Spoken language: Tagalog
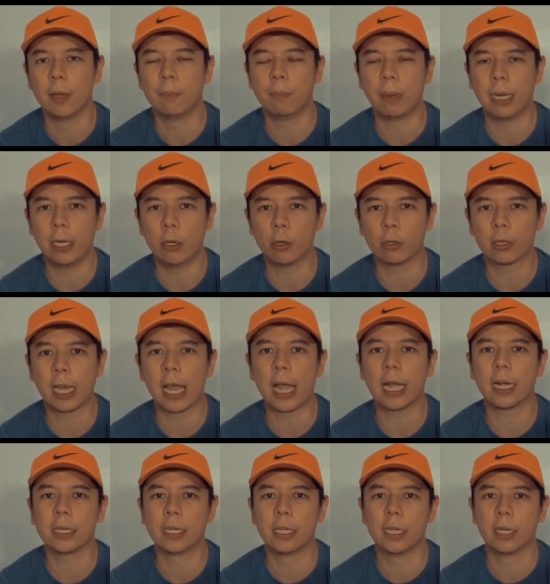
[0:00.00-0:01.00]
palihog
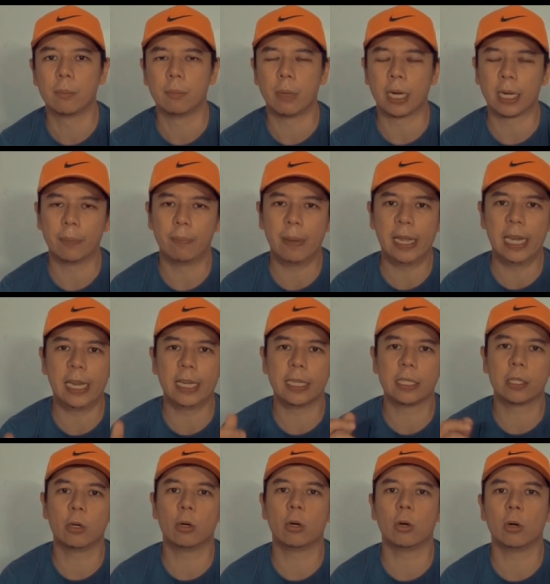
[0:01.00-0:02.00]
lang
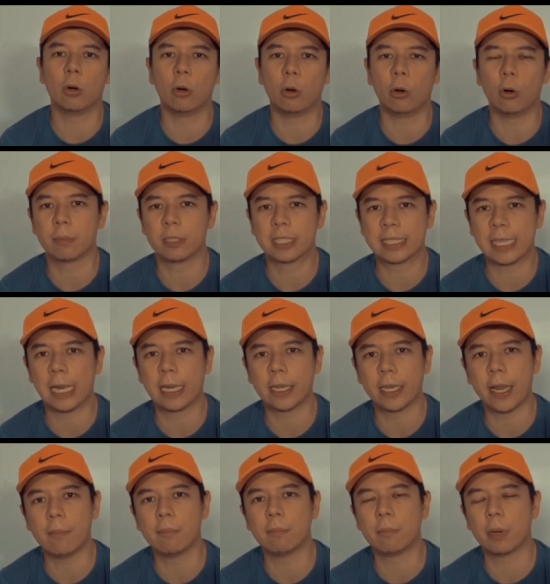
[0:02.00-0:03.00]
magbilin ko o cell
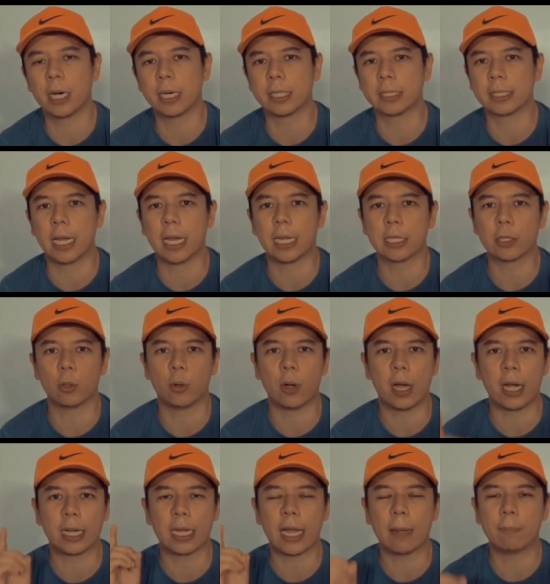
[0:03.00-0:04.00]
number sa
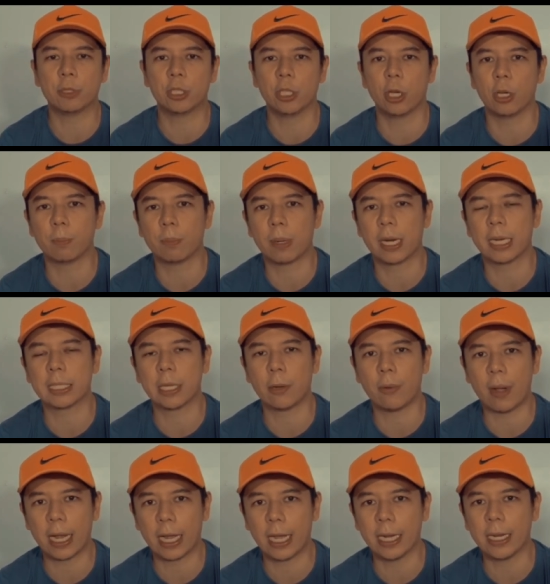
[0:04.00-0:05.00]
ato ang caption para
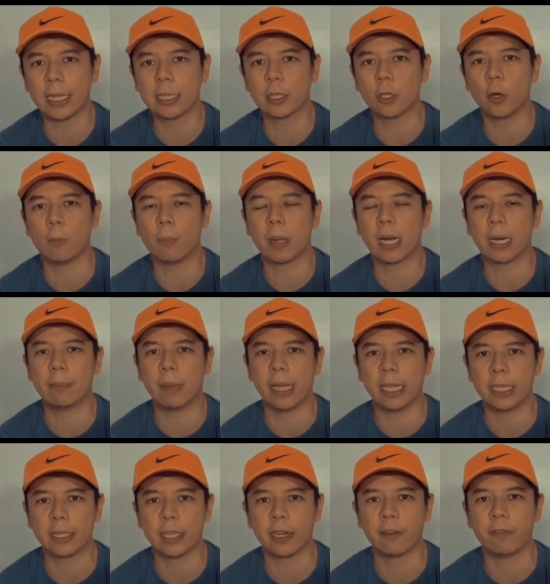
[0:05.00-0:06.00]
tawagan nato para
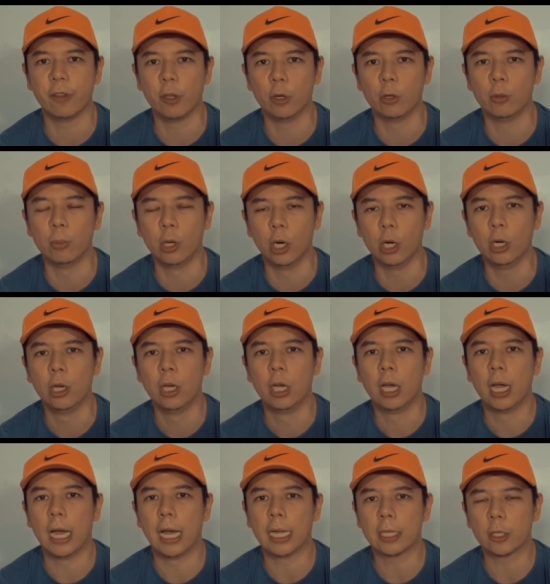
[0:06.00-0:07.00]
ma-interview mo
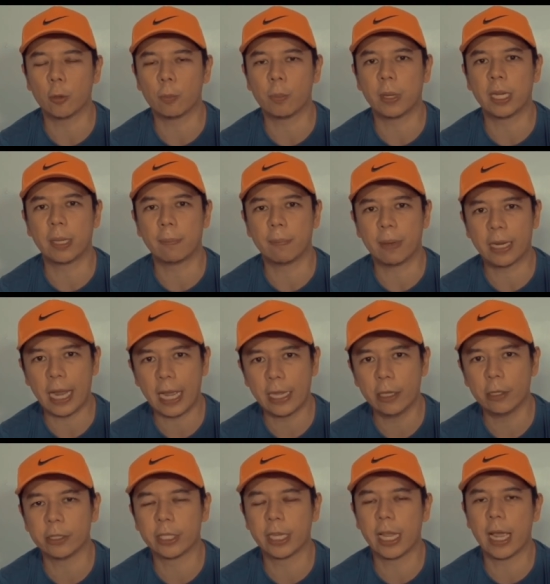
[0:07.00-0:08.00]
ato pang
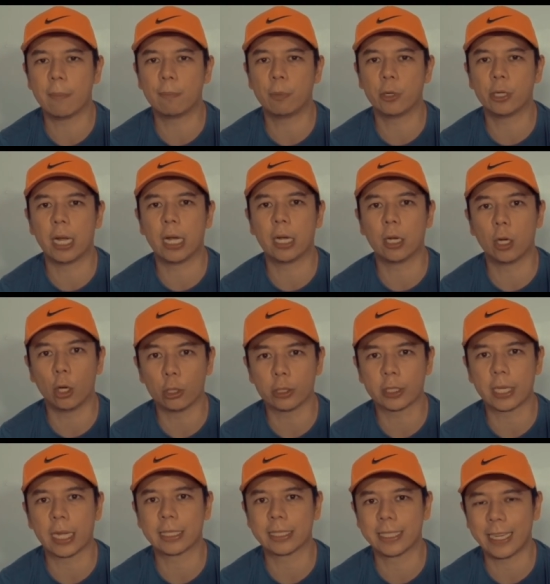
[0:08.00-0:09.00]
gipadayon gihapon ang
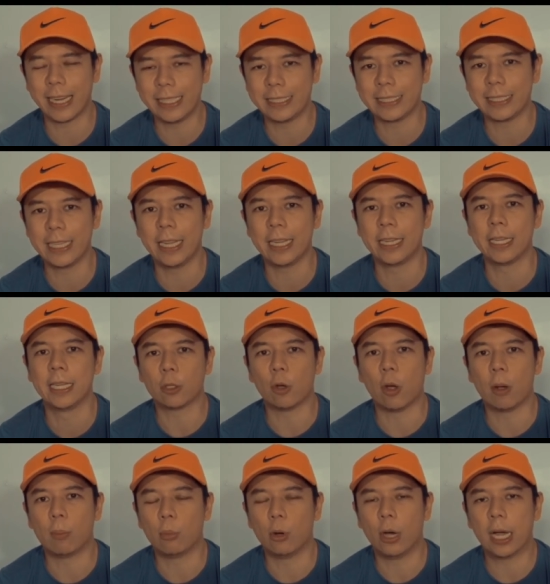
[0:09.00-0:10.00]
contact tracing
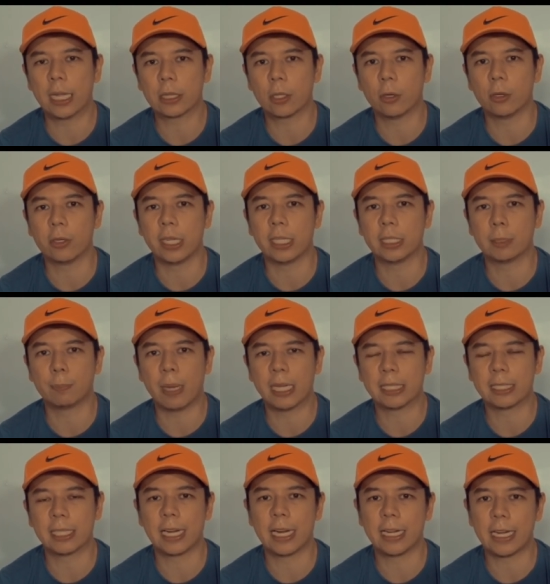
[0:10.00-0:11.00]
to ang buhaton is
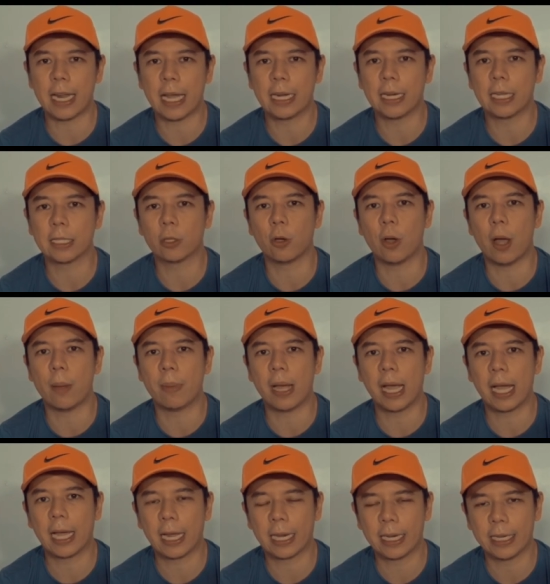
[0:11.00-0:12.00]
pangsirad-an nato ang
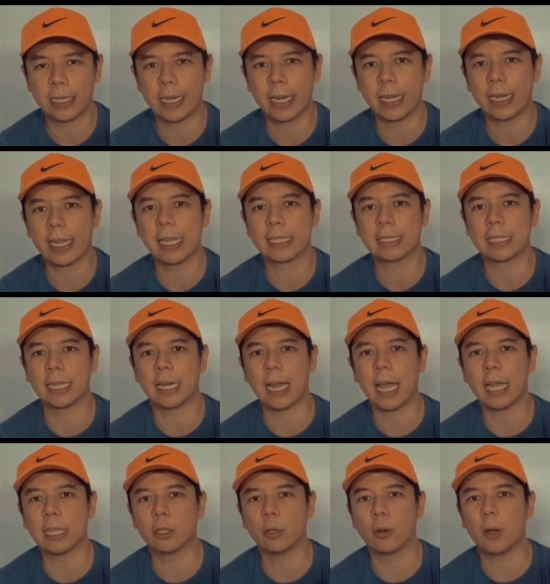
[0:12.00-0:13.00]
mga karenderyas nga
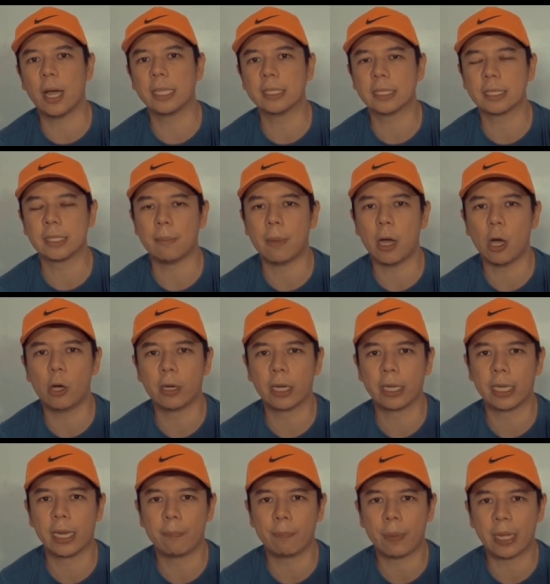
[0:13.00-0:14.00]
naadtuan sa
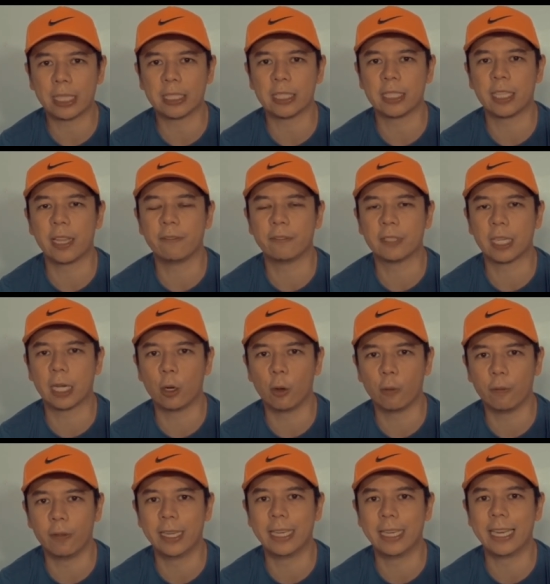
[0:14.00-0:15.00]
maong ning positive sa
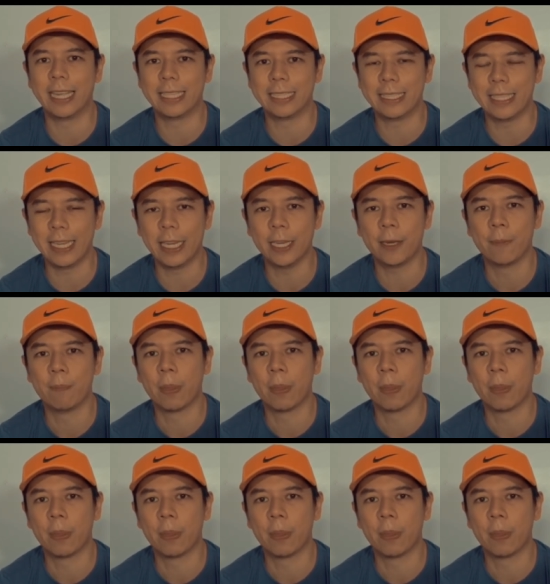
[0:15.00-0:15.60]
COVID-19